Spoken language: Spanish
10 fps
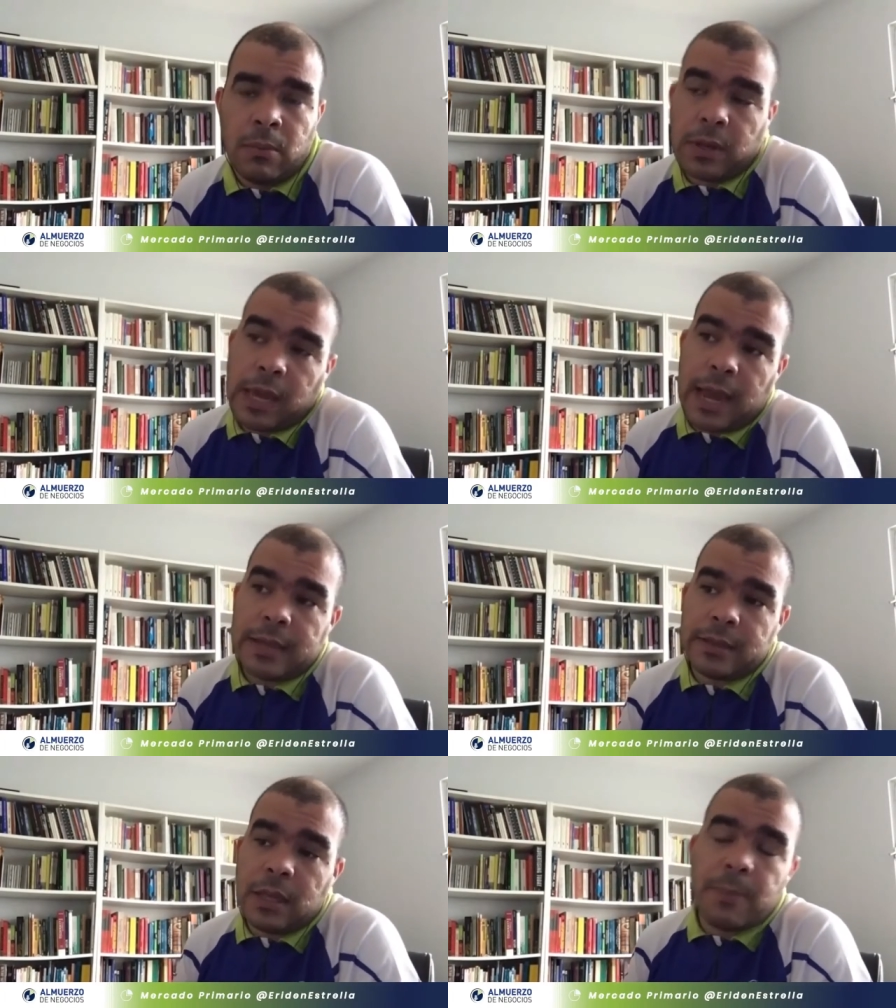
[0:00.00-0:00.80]
Porque en
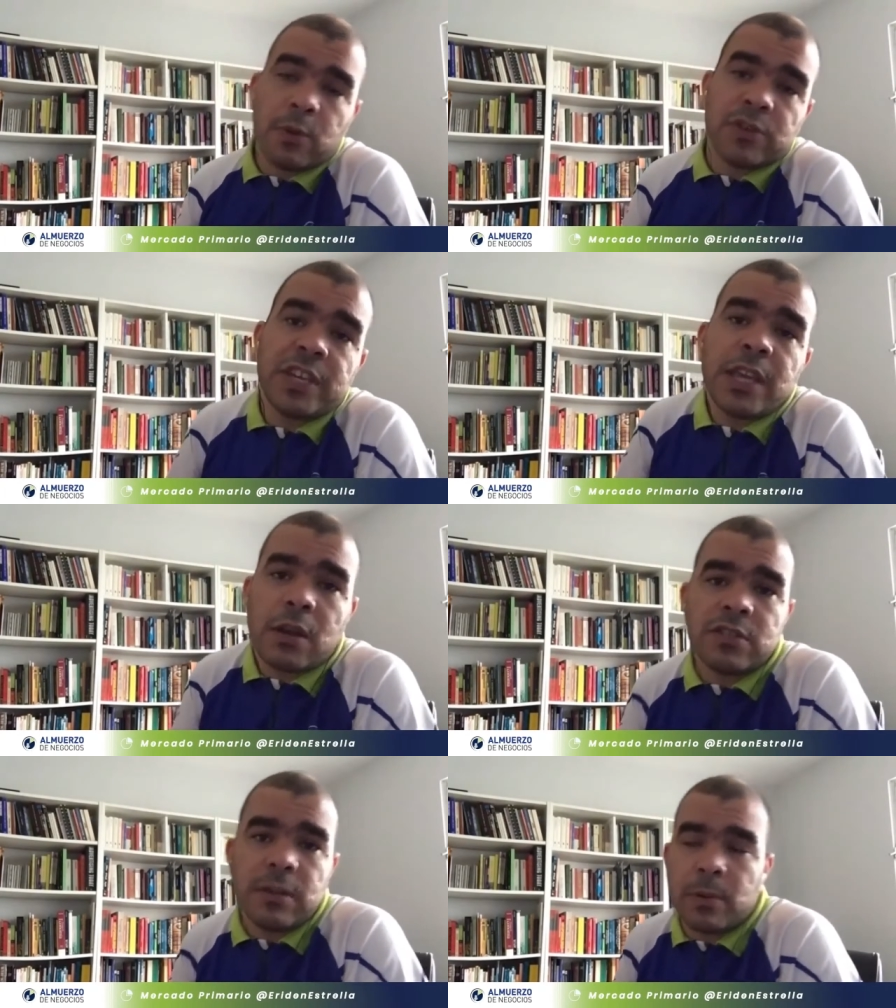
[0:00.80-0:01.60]
Haití de por sí
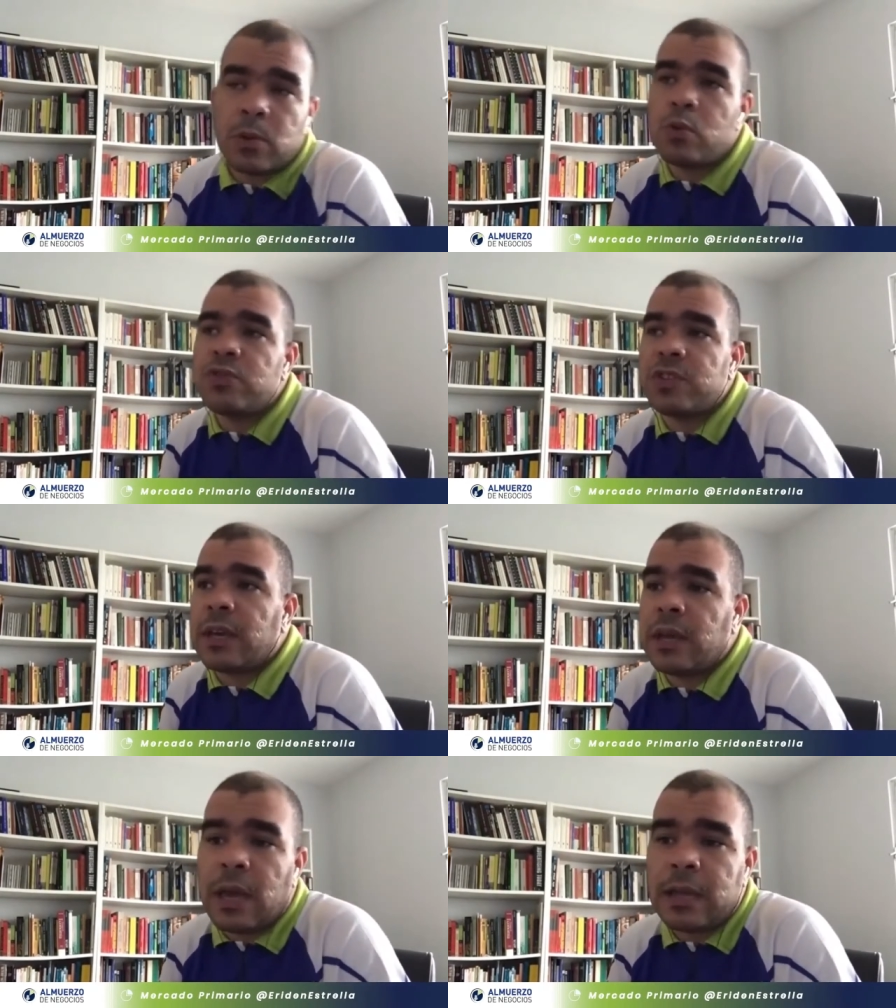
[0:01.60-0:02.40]
ya no se produce.